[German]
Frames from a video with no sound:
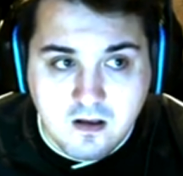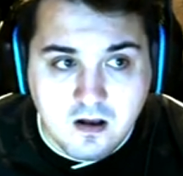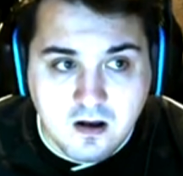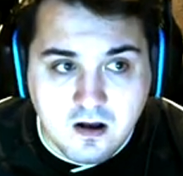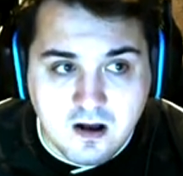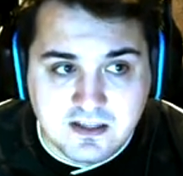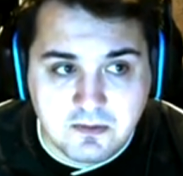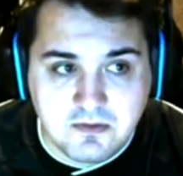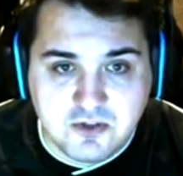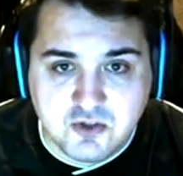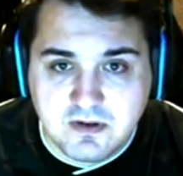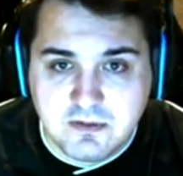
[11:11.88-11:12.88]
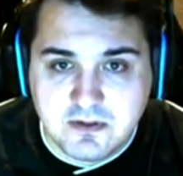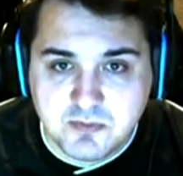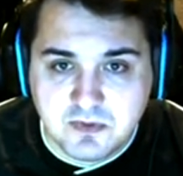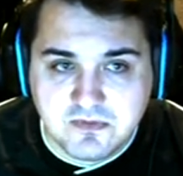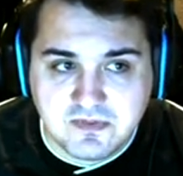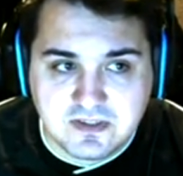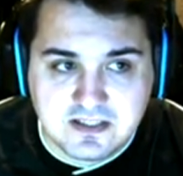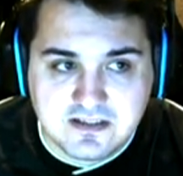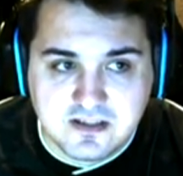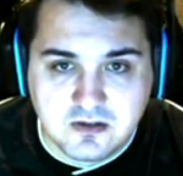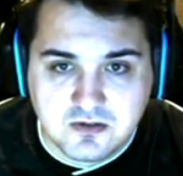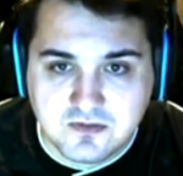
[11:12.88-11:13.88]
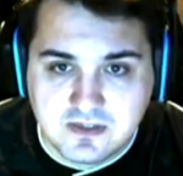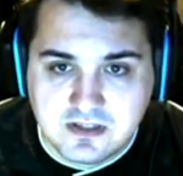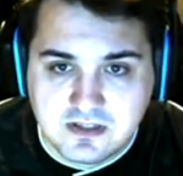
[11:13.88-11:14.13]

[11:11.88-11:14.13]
Jetzt habe ich schon wieder meinen Sprit vergessen auszuwählen.